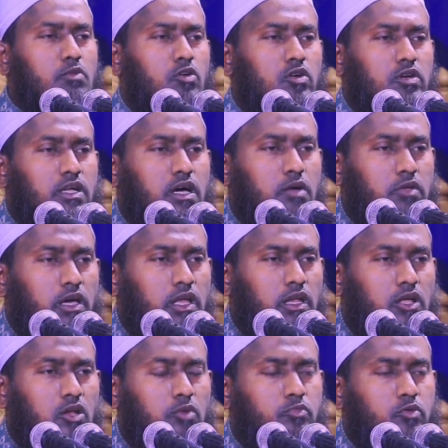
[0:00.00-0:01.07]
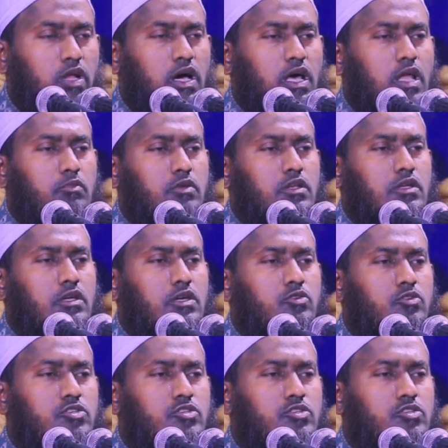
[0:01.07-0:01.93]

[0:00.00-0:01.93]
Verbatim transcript: আমলটা আমি আল্লাহ রাব্বুল আলমিনকে